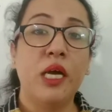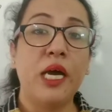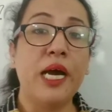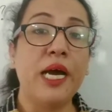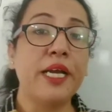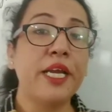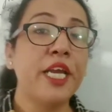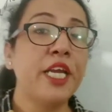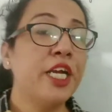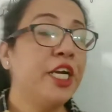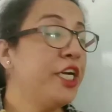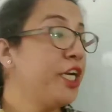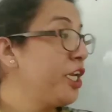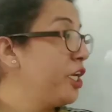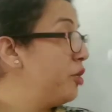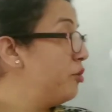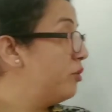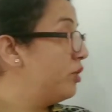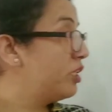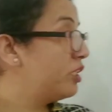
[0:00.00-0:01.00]
आगे
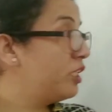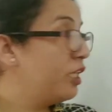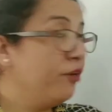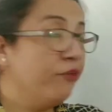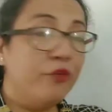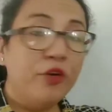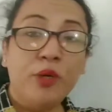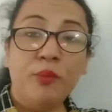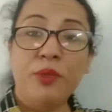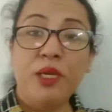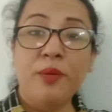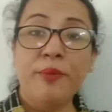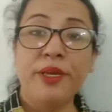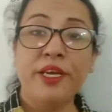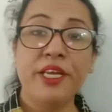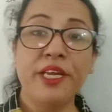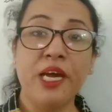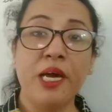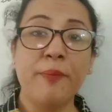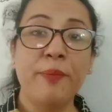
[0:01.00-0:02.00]
कंटिन्यू करते हैं फॉर्मूला
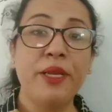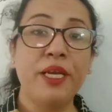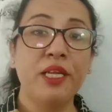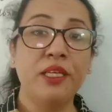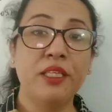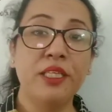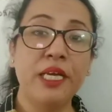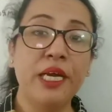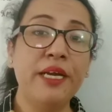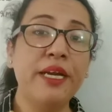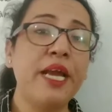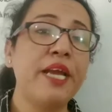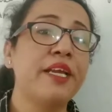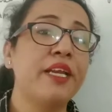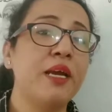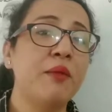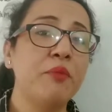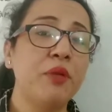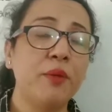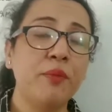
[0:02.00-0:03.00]
मैंने यहाँ पे लिख दिया
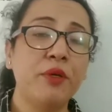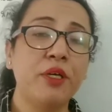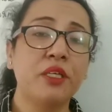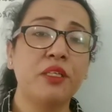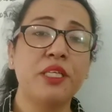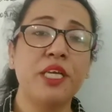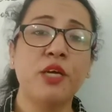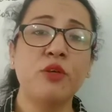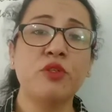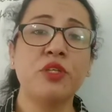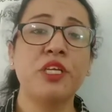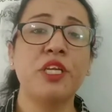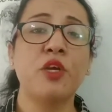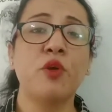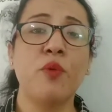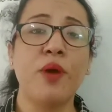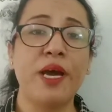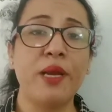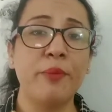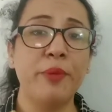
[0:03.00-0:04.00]
डायग्राम रब कर दिया उसकी
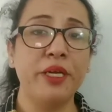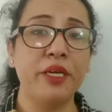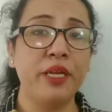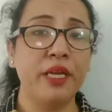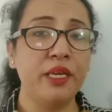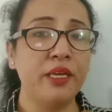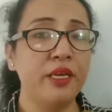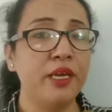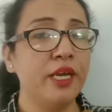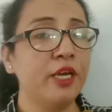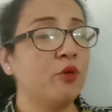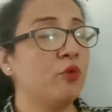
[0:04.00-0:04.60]
रिक्वायरमेंट नहीं है